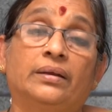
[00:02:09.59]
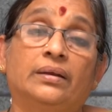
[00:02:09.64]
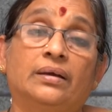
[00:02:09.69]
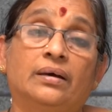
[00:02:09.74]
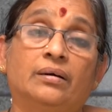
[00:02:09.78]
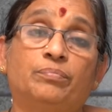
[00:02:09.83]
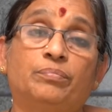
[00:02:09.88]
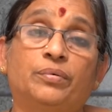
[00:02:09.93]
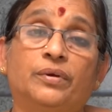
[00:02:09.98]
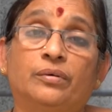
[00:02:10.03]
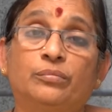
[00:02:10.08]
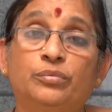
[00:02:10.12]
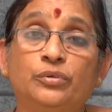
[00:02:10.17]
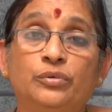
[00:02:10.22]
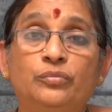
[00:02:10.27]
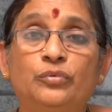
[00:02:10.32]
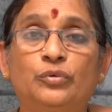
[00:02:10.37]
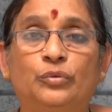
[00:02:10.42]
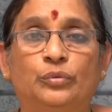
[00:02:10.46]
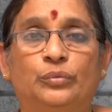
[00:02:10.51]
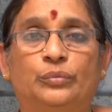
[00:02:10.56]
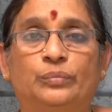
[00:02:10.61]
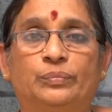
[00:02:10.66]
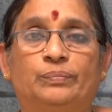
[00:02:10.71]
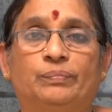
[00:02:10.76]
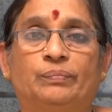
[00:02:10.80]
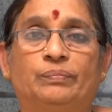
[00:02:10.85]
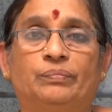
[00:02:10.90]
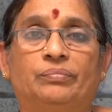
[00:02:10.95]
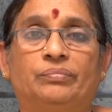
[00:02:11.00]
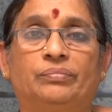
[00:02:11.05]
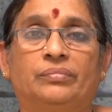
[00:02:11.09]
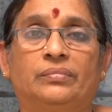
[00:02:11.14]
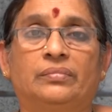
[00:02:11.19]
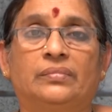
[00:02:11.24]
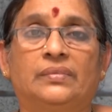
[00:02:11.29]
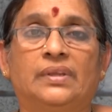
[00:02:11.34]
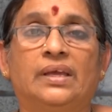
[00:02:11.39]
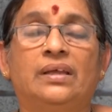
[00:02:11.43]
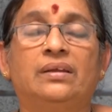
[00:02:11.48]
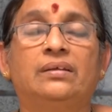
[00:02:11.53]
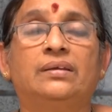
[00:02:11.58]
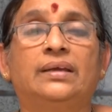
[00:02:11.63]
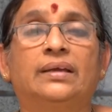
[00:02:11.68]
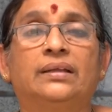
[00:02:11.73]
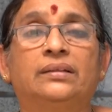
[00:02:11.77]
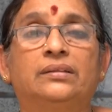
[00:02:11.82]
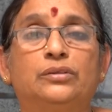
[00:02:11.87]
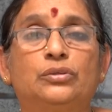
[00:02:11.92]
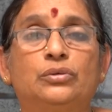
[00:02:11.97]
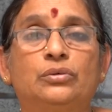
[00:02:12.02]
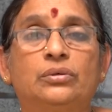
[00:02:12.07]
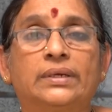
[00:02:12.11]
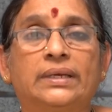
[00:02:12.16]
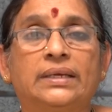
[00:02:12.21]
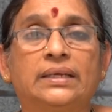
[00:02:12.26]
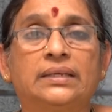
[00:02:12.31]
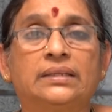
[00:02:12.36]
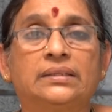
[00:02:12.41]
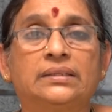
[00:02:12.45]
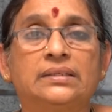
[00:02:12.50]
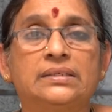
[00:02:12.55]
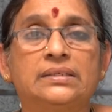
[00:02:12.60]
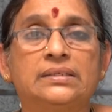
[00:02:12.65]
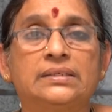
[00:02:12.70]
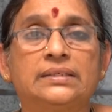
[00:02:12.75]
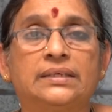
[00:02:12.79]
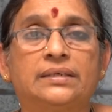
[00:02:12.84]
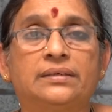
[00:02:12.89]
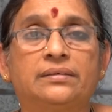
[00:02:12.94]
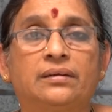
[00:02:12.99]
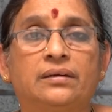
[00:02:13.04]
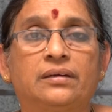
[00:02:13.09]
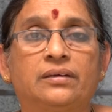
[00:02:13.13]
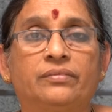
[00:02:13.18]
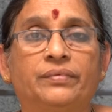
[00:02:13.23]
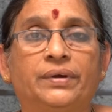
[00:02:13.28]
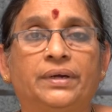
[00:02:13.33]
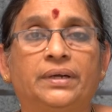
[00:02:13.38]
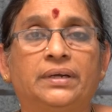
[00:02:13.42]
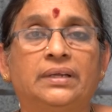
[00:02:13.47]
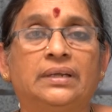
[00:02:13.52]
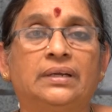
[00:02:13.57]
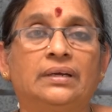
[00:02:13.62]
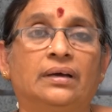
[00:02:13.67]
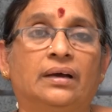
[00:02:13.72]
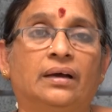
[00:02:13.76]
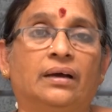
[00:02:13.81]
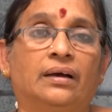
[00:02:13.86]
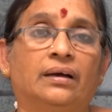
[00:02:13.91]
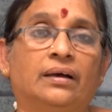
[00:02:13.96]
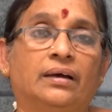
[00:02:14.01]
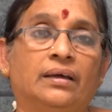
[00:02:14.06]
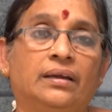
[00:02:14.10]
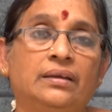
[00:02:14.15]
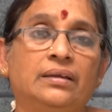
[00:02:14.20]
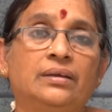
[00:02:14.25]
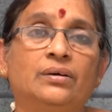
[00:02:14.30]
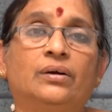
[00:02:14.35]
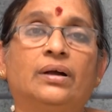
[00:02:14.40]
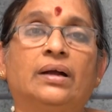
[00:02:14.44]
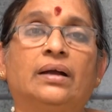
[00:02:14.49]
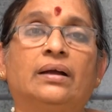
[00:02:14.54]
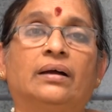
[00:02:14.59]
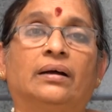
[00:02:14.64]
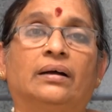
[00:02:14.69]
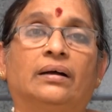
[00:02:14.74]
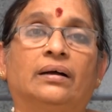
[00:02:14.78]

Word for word: నా ప్రభువు నేను ఎంతో కీర్తించేటటువంటి నా హరి యొక్క